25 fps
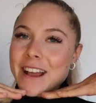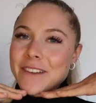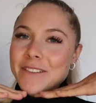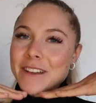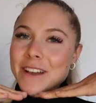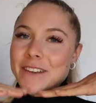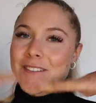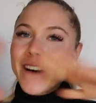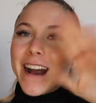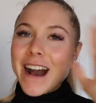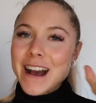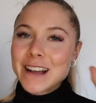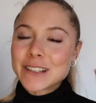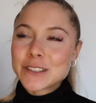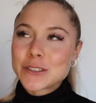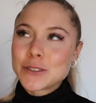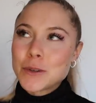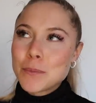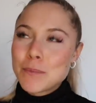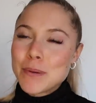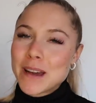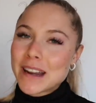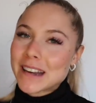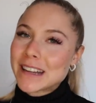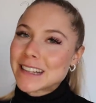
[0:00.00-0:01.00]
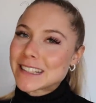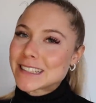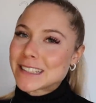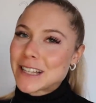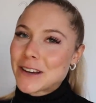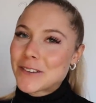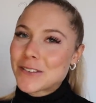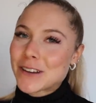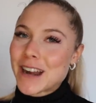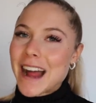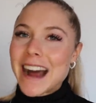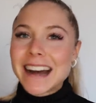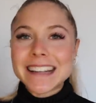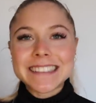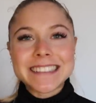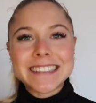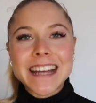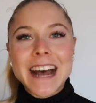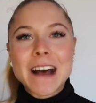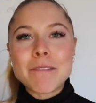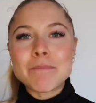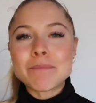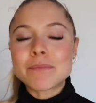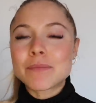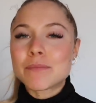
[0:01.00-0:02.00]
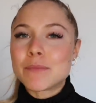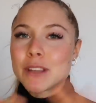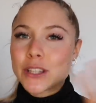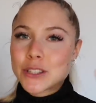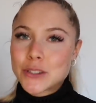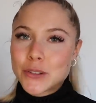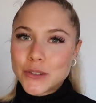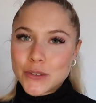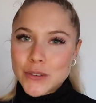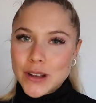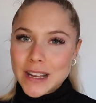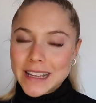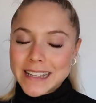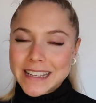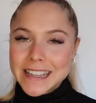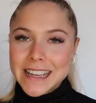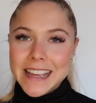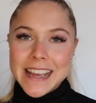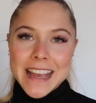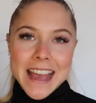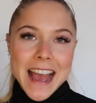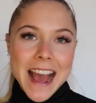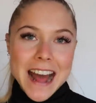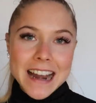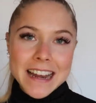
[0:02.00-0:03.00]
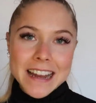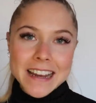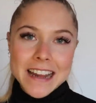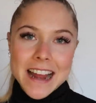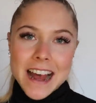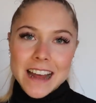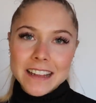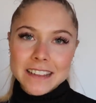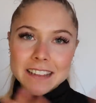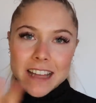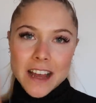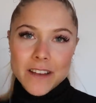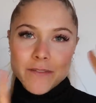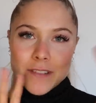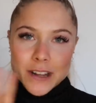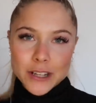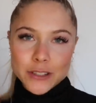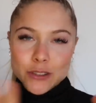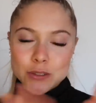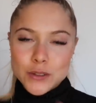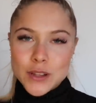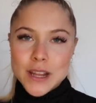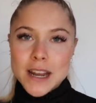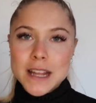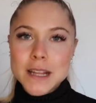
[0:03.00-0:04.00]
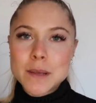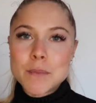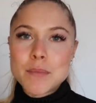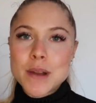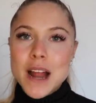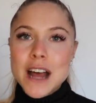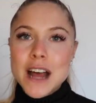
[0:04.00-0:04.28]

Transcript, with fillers: Eccomi qua, super restaurata, mi sono anche allenata verso l'ora di